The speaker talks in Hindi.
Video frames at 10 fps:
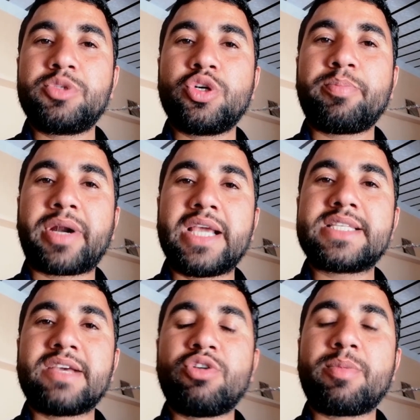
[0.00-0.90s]
जो
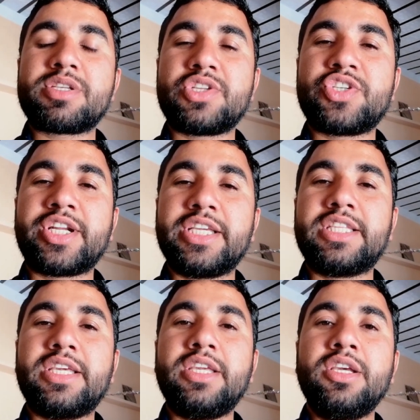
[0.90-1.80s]
प्राइस है वो आपके साथ शेयर की
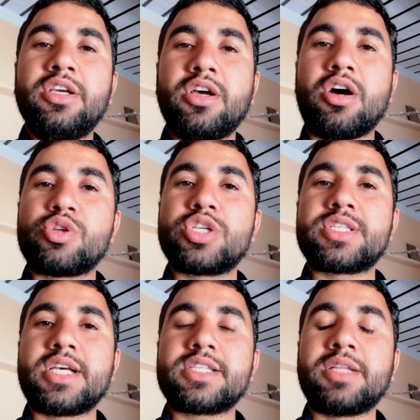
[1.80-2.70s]
थी और उसके
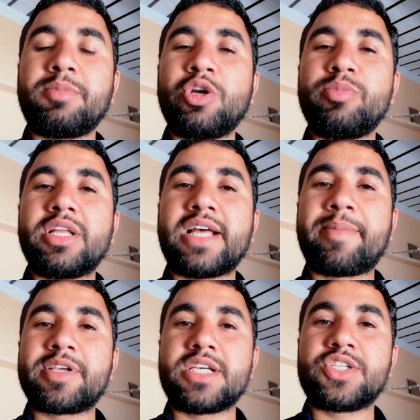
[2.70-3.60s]
साथ साथ मालूम
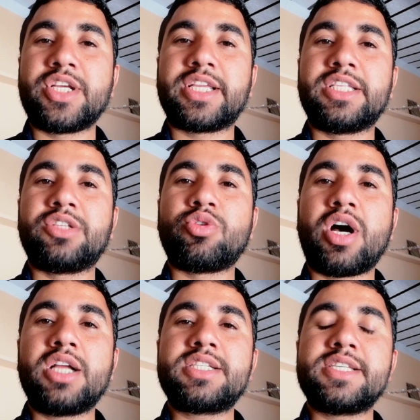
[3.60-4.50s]
आपके साथ शेयर की थी तो
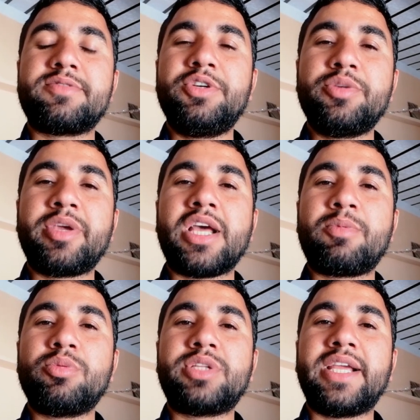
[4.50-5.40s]
आज की इस वीडियो में
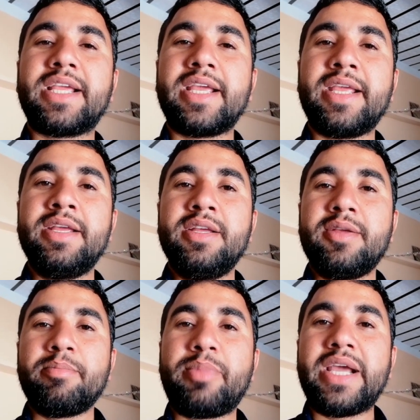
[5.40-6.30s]
आपको बताएंगे
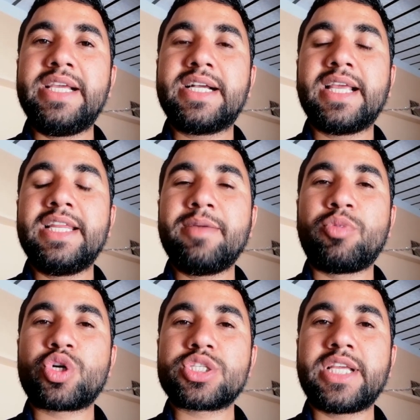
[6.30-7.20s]
बाइक के लिए
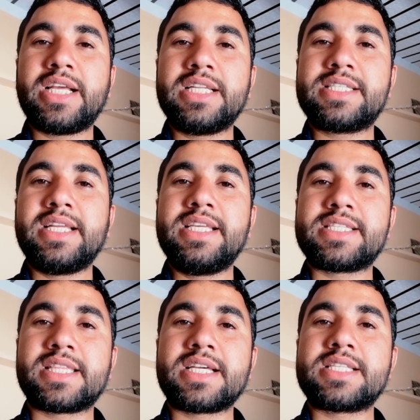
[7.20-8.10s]
मोटरसाइकिल के लिए
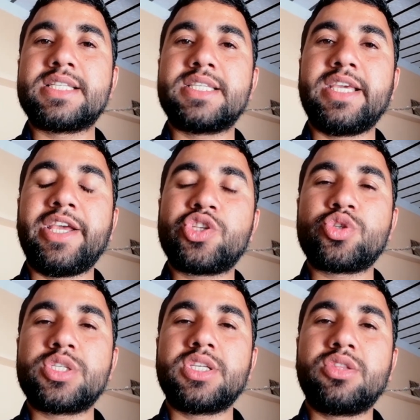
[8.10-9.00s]
70 सीसी 100
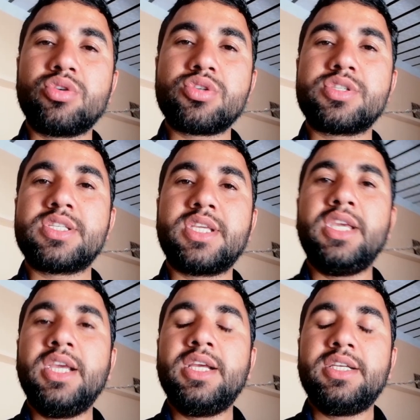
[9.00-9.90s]
सीसी 200 सीसी
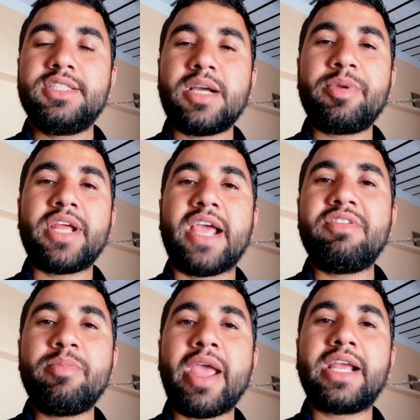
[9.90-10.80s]
या फिर
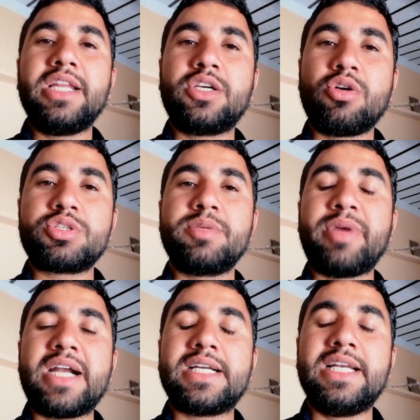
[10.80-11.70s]
हैवी बाइक के लिए कौन सी
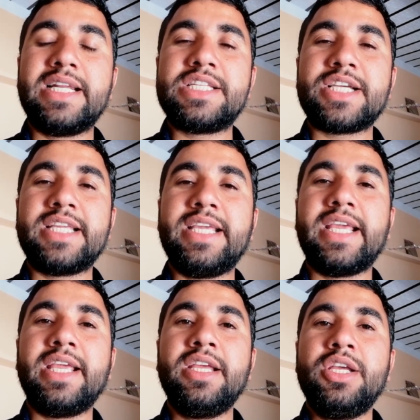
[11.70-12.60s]
बैटरी लेनी
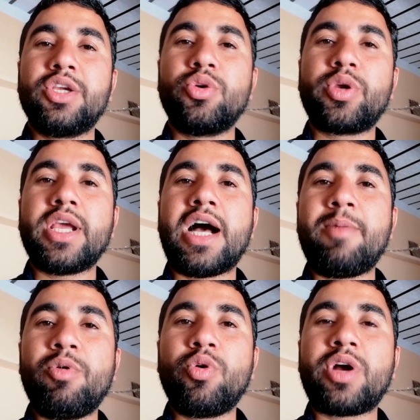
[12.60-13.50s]
चाहिए क्योंकि
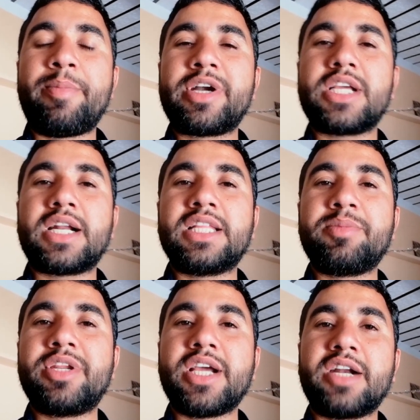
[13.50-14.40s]
आप लोग कमेंट कर रहे थे
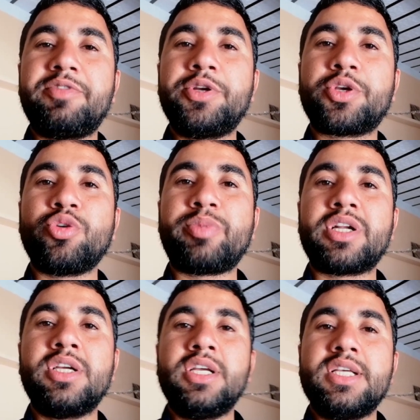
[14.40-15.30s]
मेरी हर वीडियो के
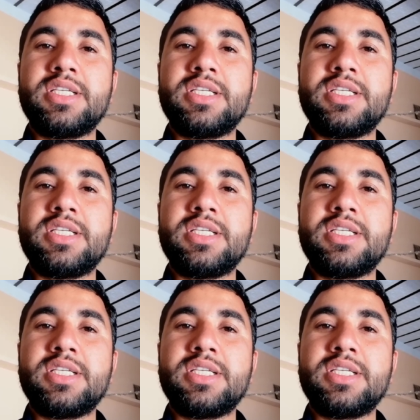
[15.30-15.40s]
ऊपर